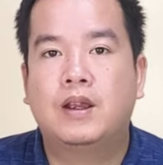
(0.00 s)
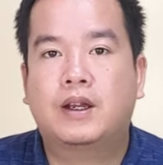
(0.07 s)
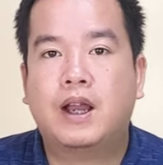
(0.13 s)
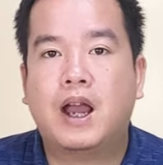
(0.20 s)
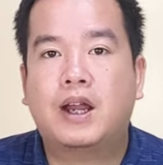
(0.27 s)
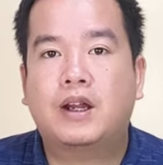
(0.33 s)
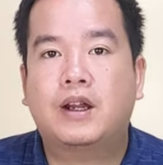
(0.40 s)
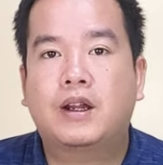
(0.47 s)

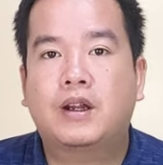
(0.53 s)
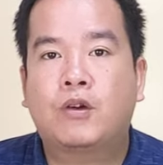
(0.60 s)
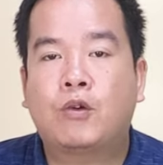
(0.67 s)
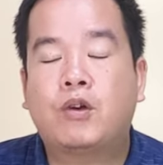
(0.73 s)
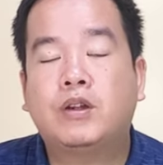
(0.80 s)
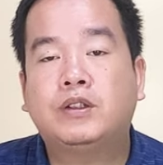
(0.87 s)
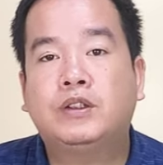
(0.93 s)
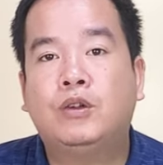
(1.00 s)
Các có
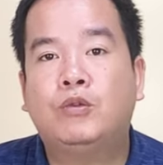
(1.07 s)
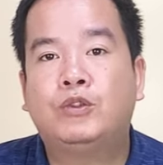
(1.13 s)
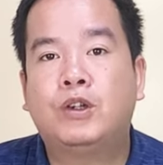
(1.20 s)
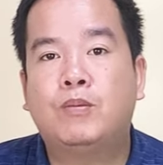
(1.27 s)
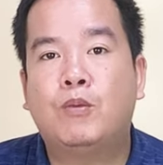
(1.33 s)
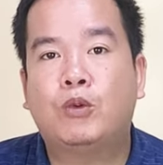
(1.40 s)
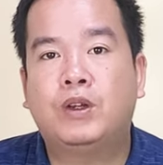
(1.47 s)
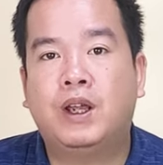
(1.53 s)
các dụng
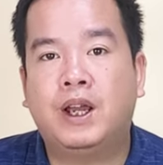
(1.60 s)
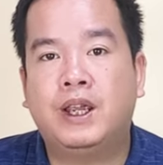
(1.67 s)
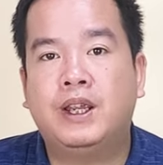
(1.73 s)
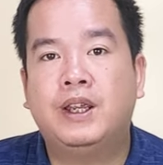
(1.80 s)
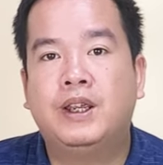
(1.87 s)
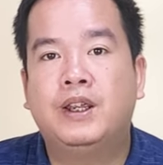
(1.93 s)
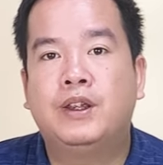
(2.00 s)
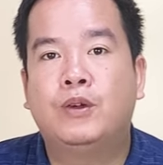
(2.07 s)
trong một
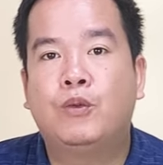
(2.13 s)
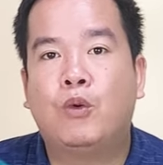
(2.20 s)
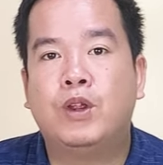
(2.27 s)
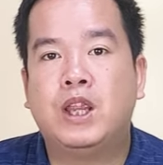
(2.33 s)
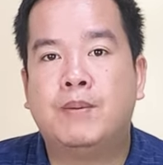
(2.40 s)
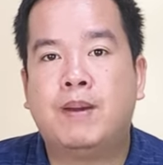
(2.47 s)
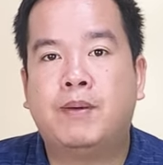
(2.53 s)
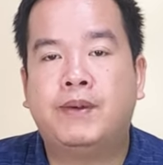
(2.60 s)
ngày của
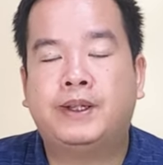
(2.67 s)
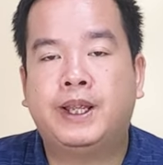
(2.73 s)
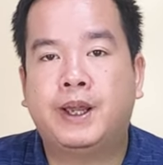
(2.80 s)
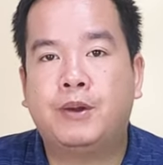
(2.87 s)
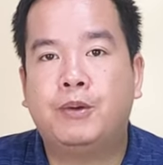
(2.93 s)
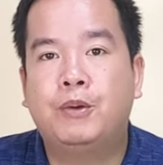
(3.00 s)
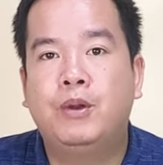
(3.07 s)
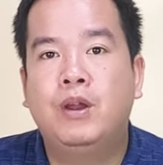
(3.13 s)
nhà mạng
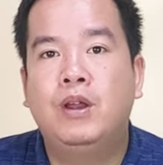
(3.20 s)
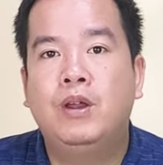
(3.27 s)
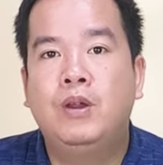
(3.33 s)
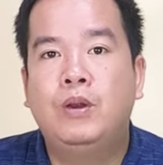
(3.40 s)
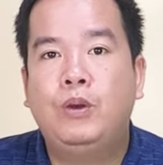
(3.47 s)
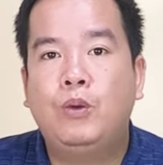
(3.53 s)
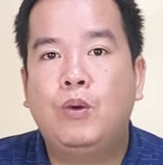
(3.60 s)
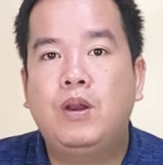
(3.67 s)
Viettel
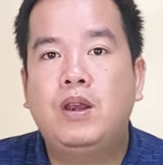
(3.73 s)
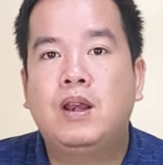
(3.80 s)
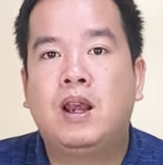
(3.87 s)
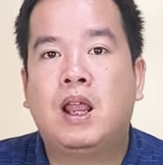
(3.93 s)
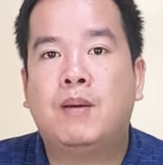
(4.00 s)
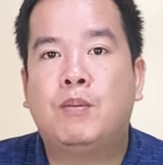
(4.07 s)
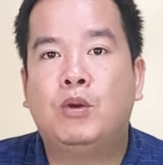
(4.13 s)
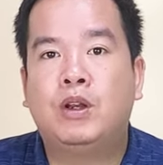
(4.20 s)
luôn
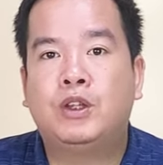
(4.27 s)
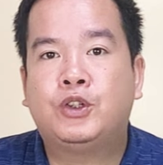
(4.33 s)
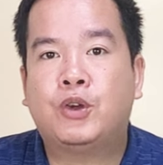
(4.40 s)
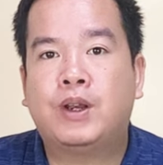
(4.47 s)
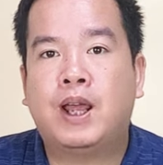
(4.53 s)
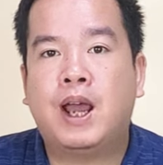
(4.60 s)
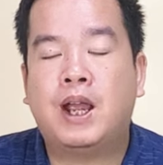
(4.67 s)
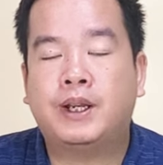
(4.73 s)
là một lựa
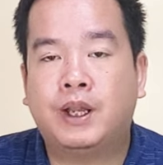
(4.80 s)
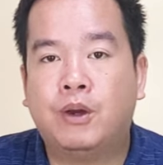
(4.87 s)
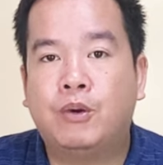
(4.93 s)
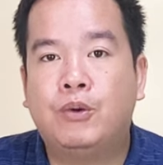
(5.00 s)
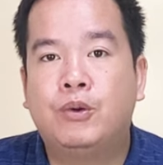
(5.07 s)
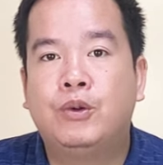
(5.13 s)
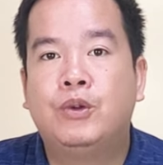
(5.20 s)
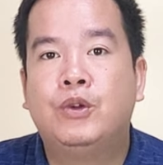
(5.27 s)
chọn hàng
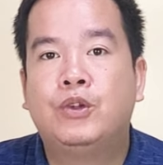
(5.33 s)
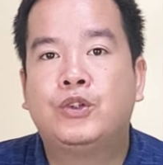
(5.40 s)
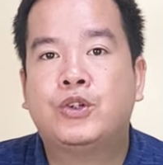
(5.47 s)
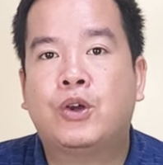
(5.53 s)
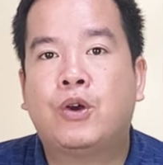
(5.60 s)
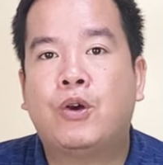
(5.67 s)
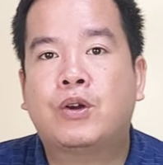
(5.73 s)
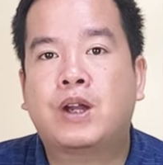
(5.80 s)
đầu
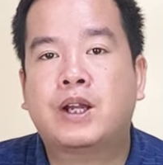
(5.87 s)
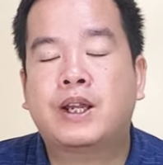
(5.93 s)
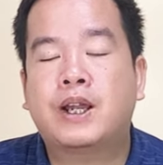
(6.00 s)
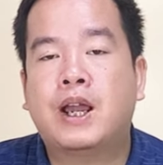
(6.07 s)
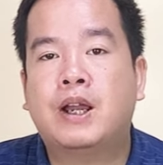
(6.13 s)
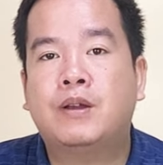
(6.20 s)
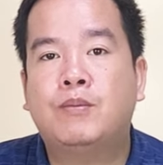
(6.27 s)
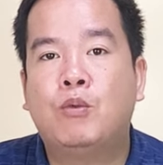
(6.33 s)
cho các khách
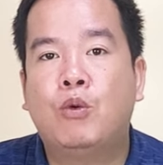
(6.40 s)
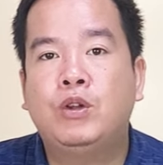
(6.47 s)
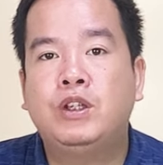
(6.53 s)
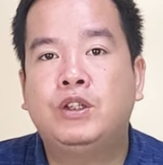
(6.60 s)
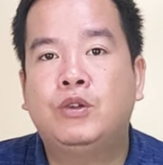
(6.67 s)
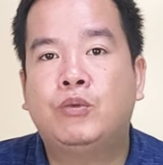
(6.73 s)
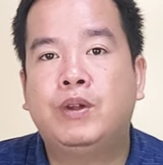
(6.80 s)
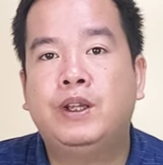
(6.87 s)
hàng muốn
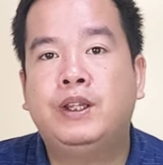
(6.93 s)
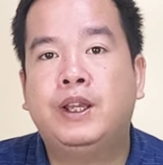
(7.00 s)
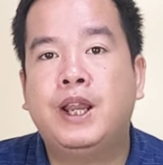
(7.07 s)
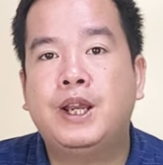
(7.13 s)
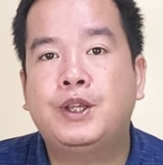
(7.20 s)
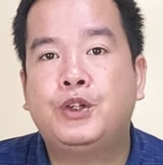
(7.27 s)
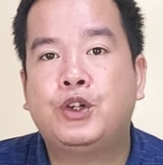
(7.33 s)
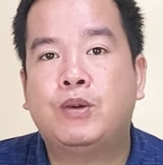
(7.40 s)
sử dụng
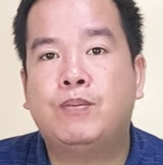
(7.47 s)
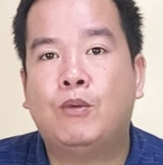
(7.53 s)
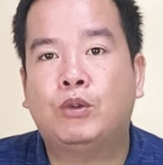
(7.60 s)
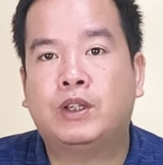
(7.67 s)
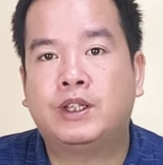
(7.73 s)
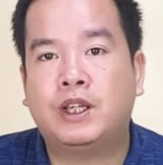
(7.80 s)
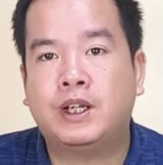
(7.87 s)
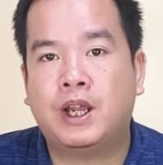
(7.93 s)
Internet trong một
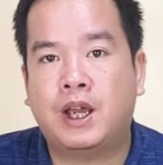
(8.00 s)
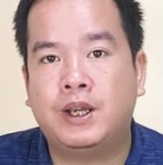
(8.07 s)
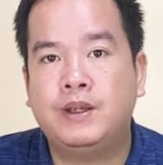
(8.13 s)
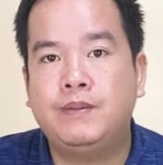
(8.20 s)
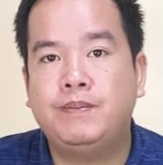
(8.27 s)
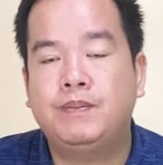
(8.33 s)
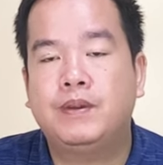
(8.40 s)
thời gian ngắn.